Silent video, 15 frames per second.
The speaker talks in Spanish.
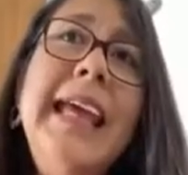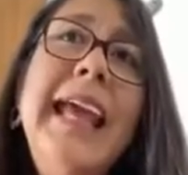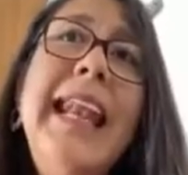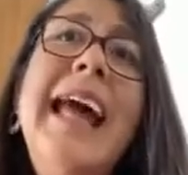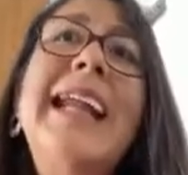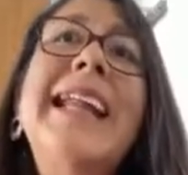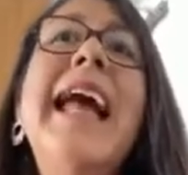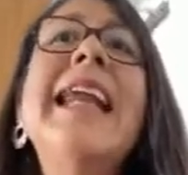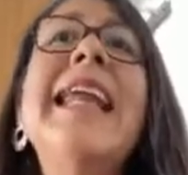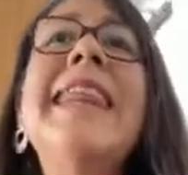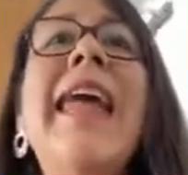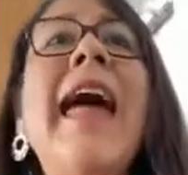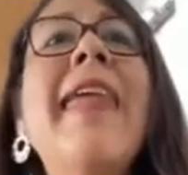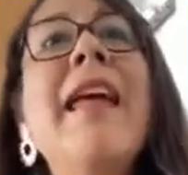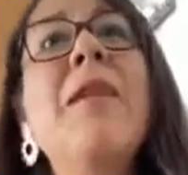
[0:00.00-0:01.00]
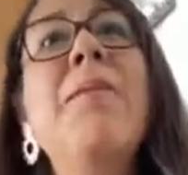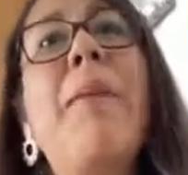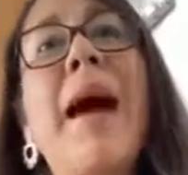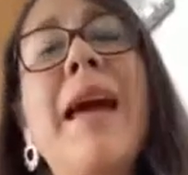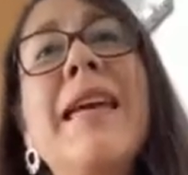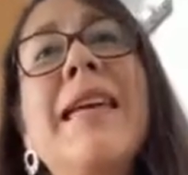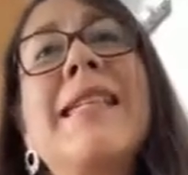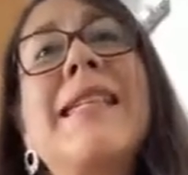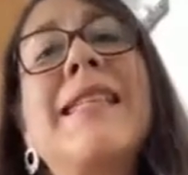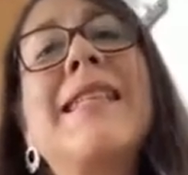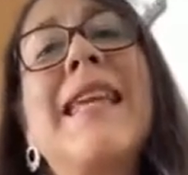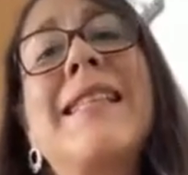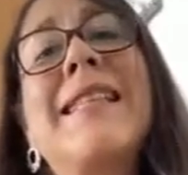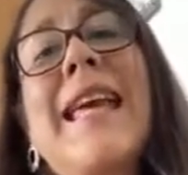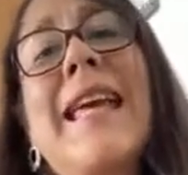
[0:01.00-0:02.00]
que la realidad del país,
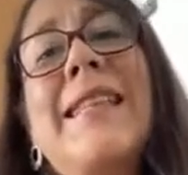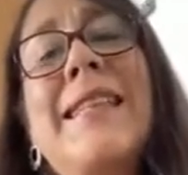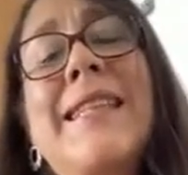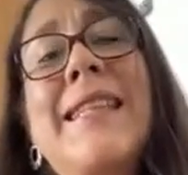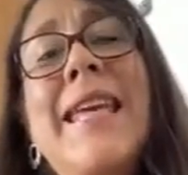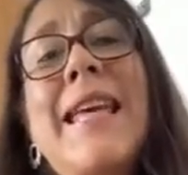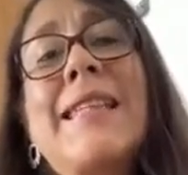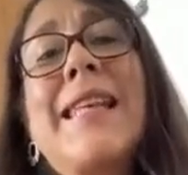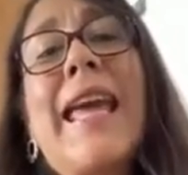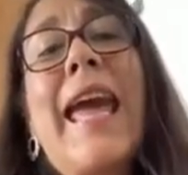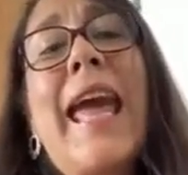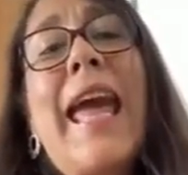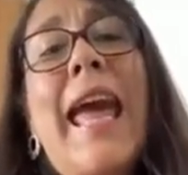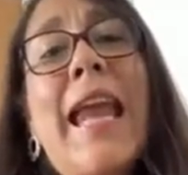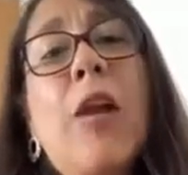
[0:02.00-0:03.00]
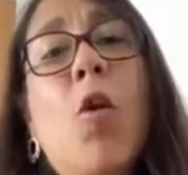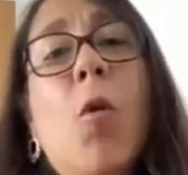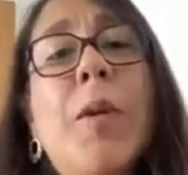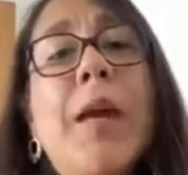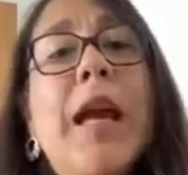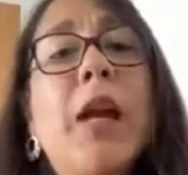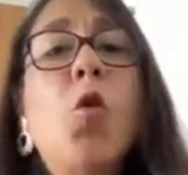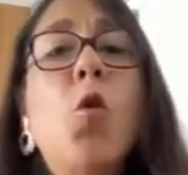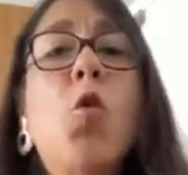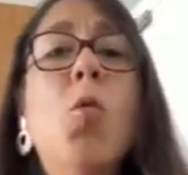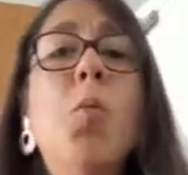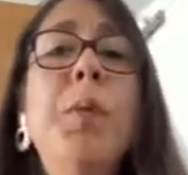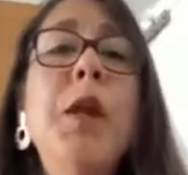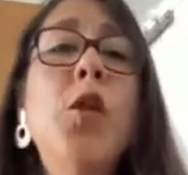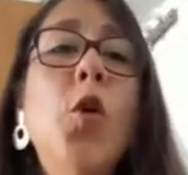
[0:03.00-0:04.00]
que, si es que el gobierno
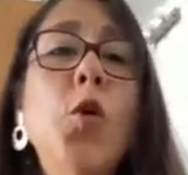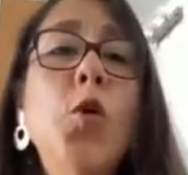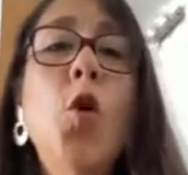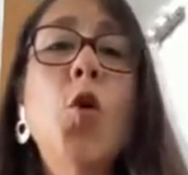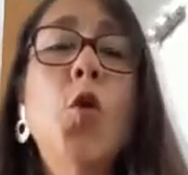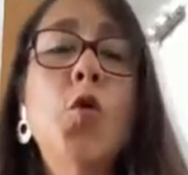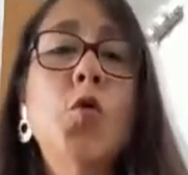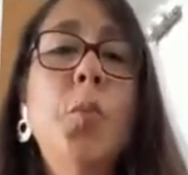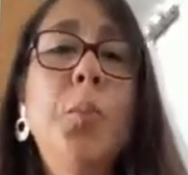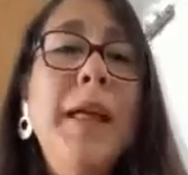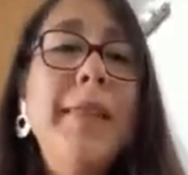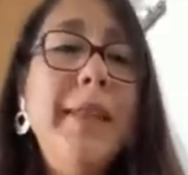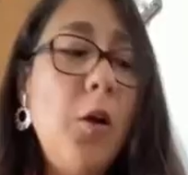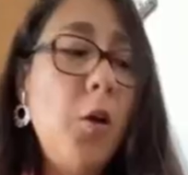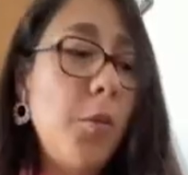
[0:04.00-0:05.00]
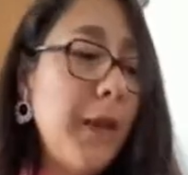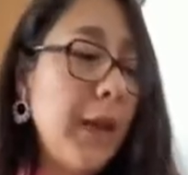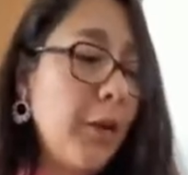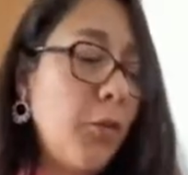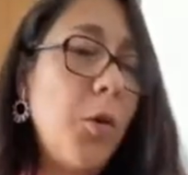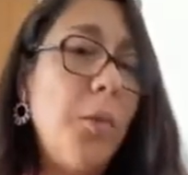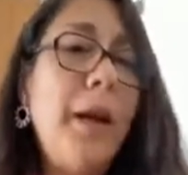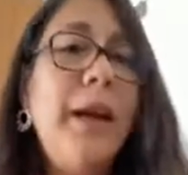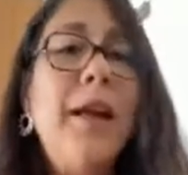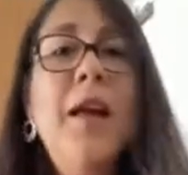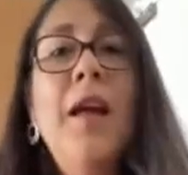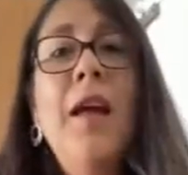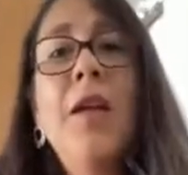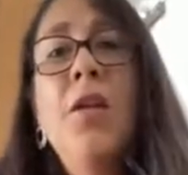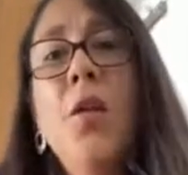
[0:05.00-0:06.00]
cumplido o no con su plan de gobierno, a ver,
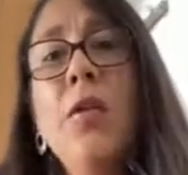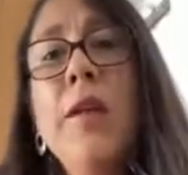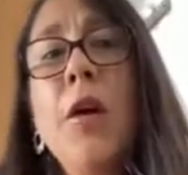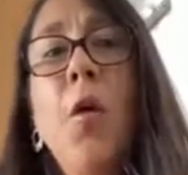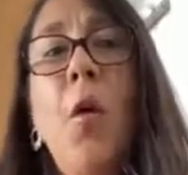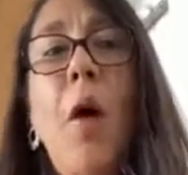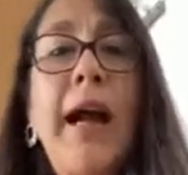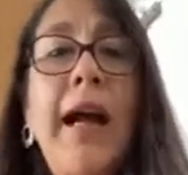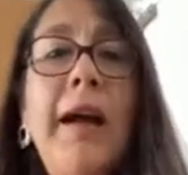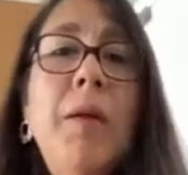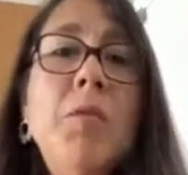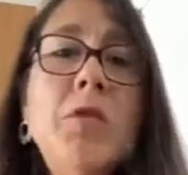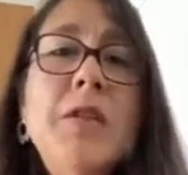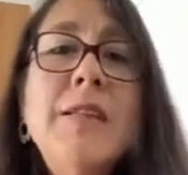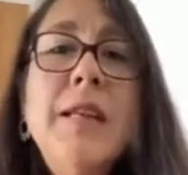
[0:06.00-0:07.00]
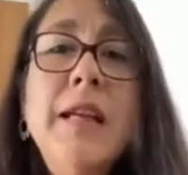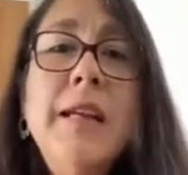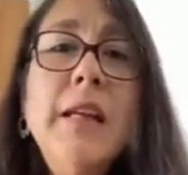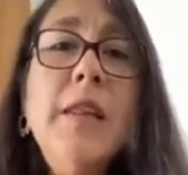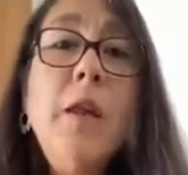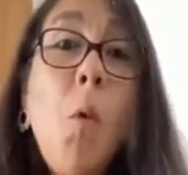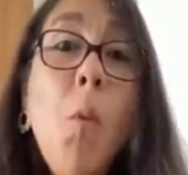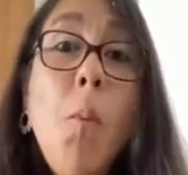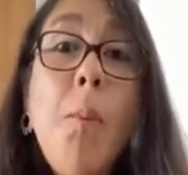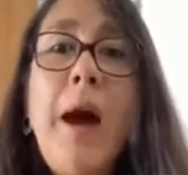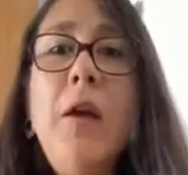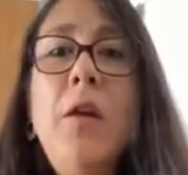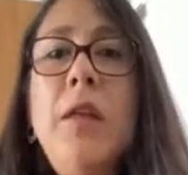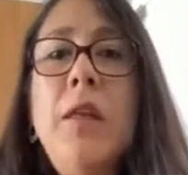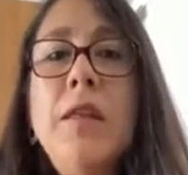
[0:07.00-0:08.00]
yo digo, acabamos de salir de un
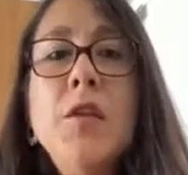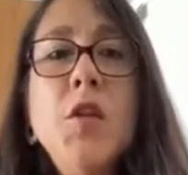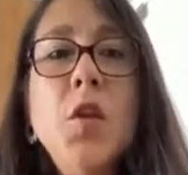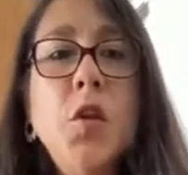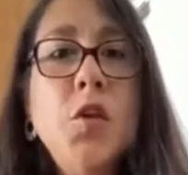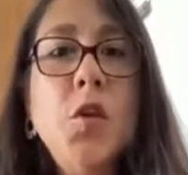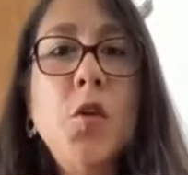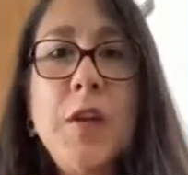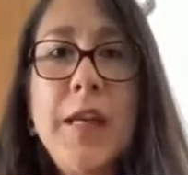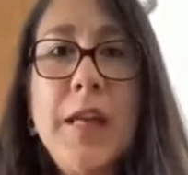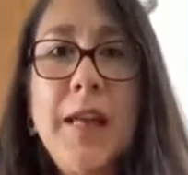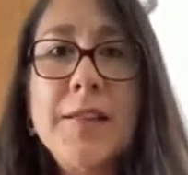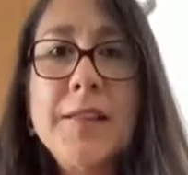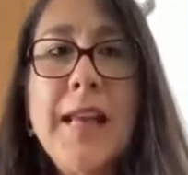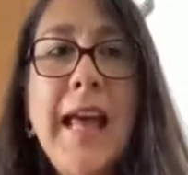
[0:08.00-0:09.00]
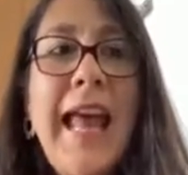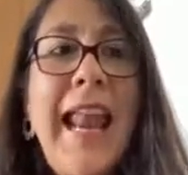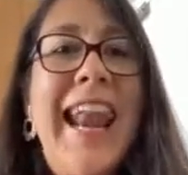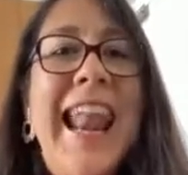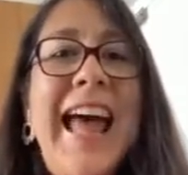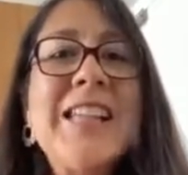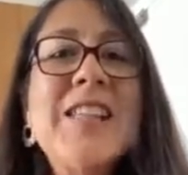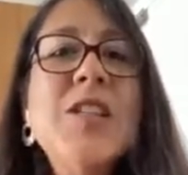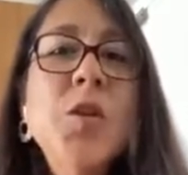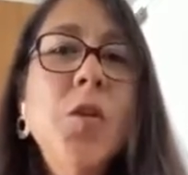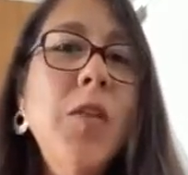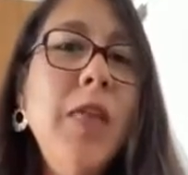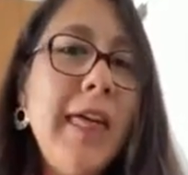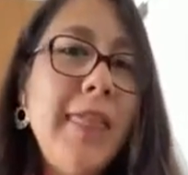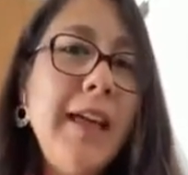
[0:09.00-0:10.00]
paro de 18 días, la
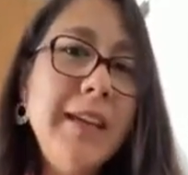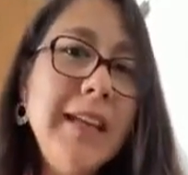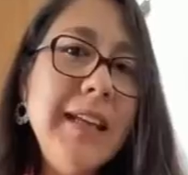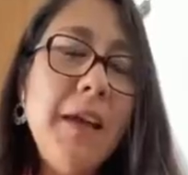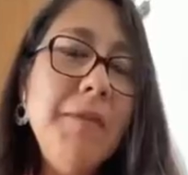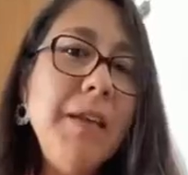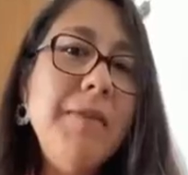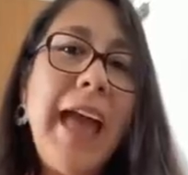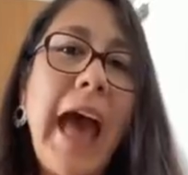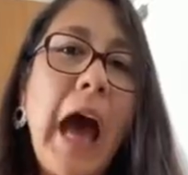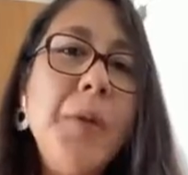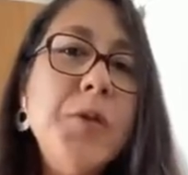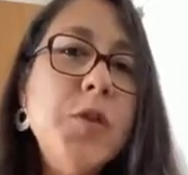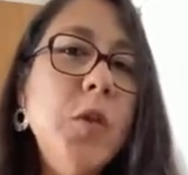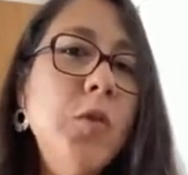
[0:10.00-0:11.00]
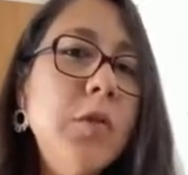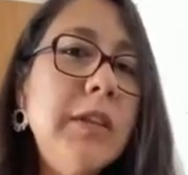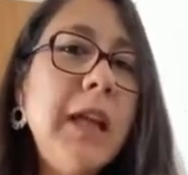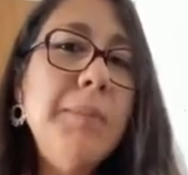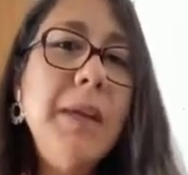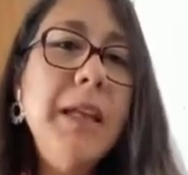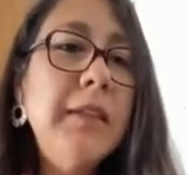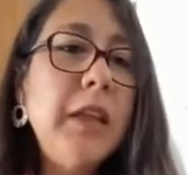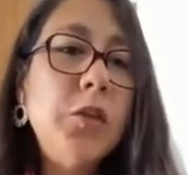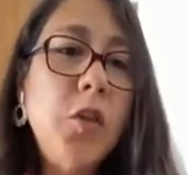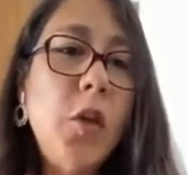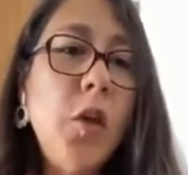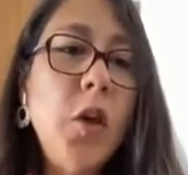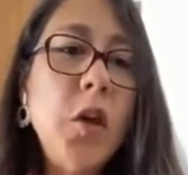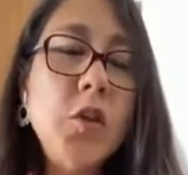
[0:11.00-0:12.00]
ciudadanía vive absolutamente
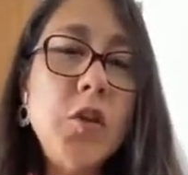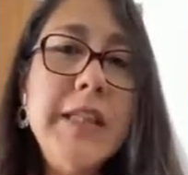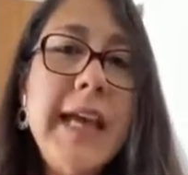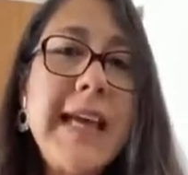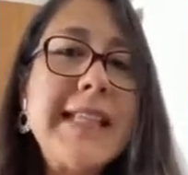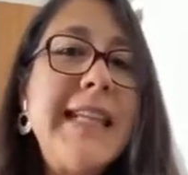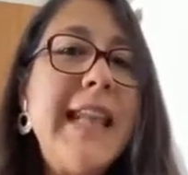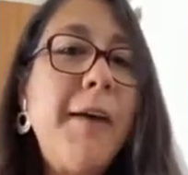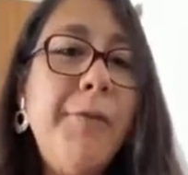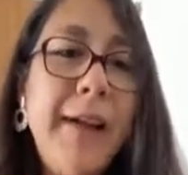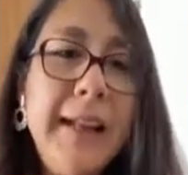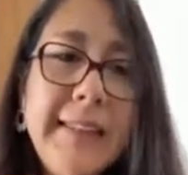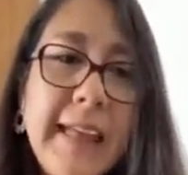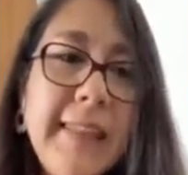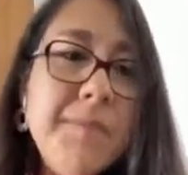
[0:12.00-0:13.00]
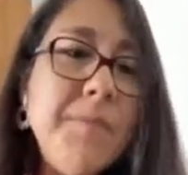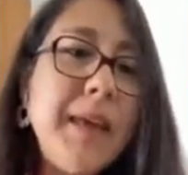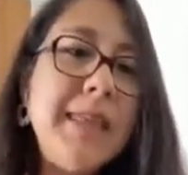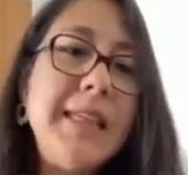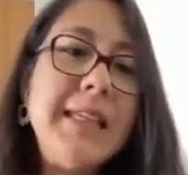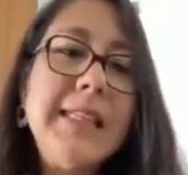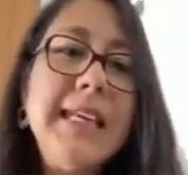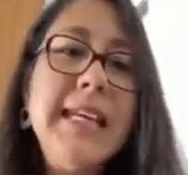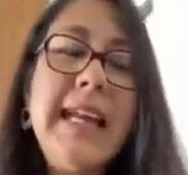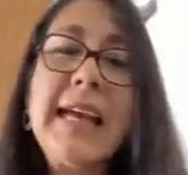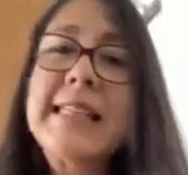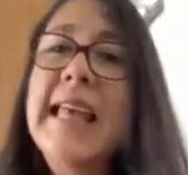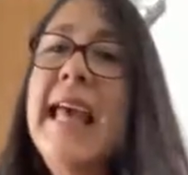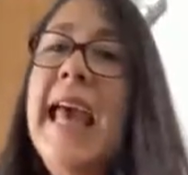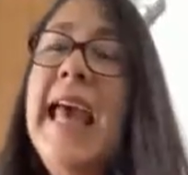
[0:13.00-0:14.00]
todos los días la falta de
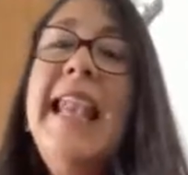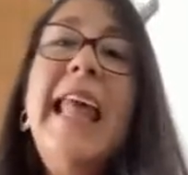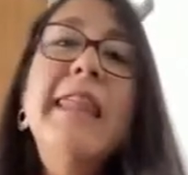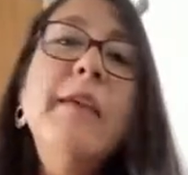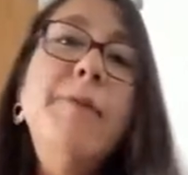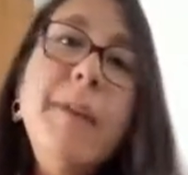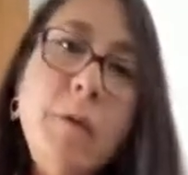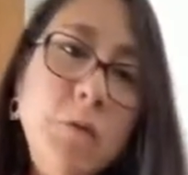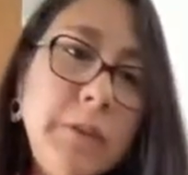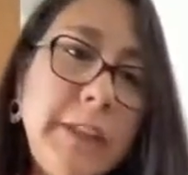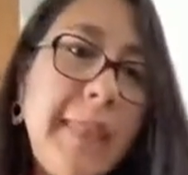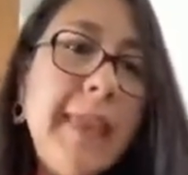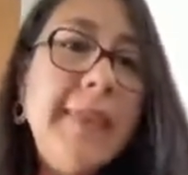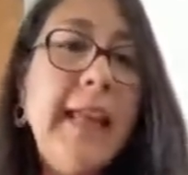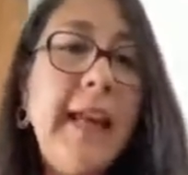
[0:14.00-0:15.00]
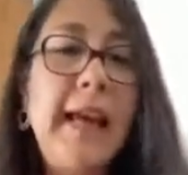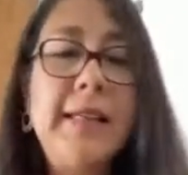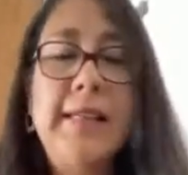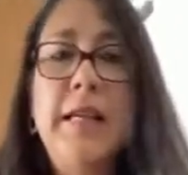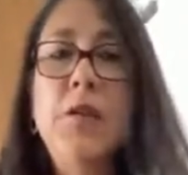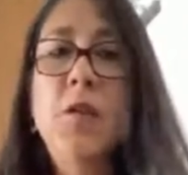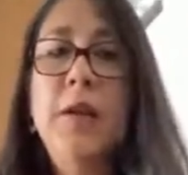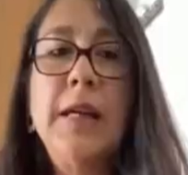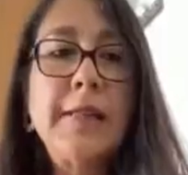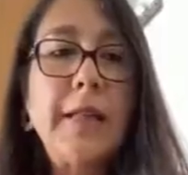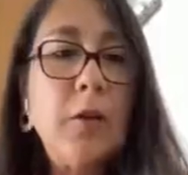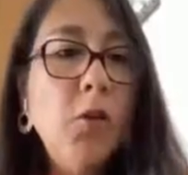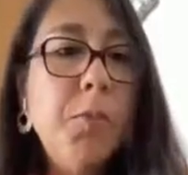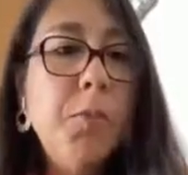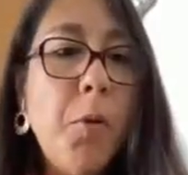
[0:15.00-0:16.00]
medicinas, la dificultad en el acceso a la
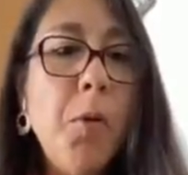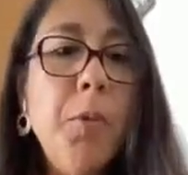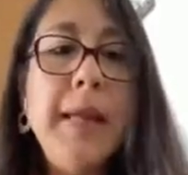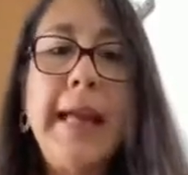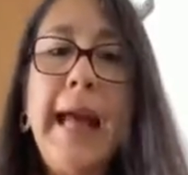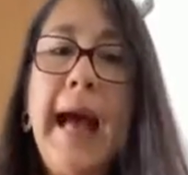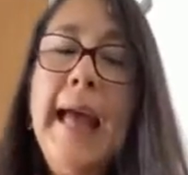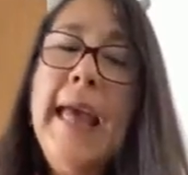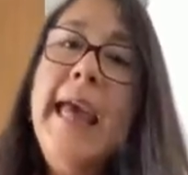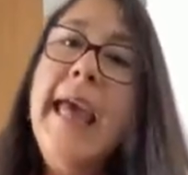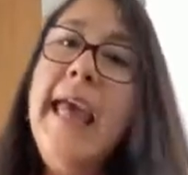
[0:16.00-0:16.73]
salud pública,